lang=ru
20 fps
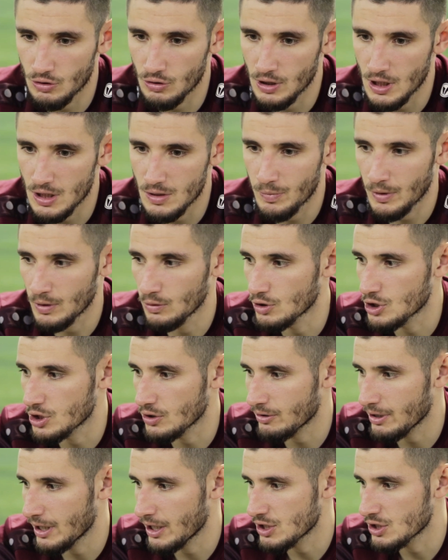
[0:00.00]
что есть
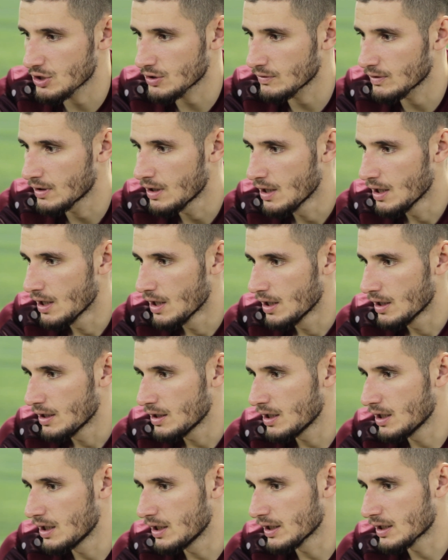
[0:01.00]
получшего качества,
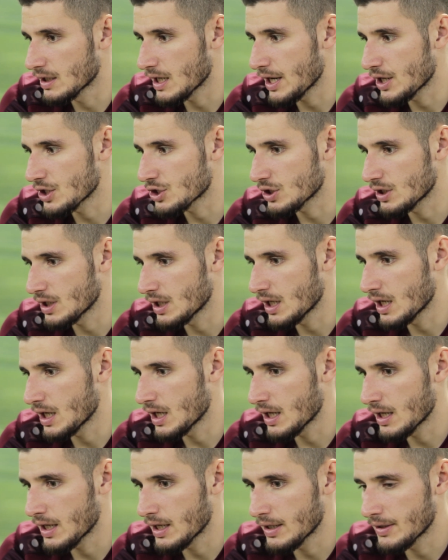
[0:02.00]
или играешь
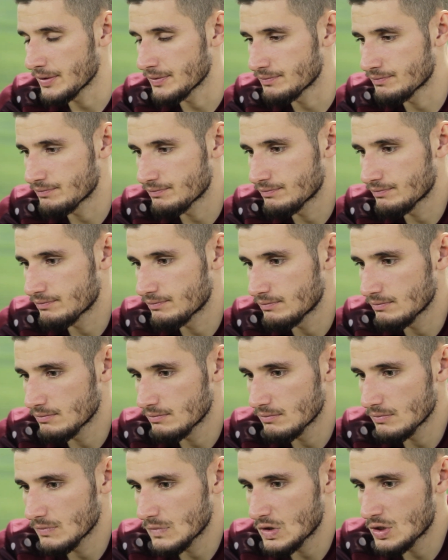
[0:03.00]
на
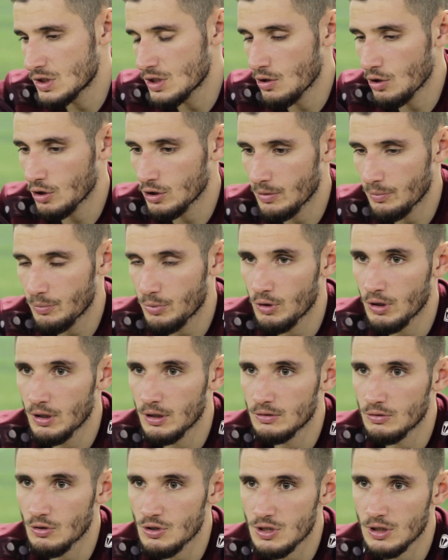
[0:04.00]
зеленом
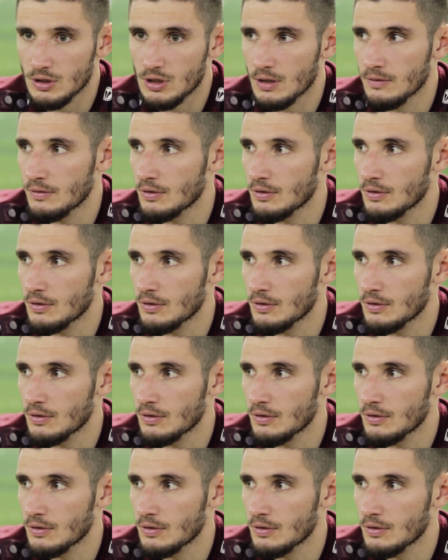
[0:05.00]
поле, то есть на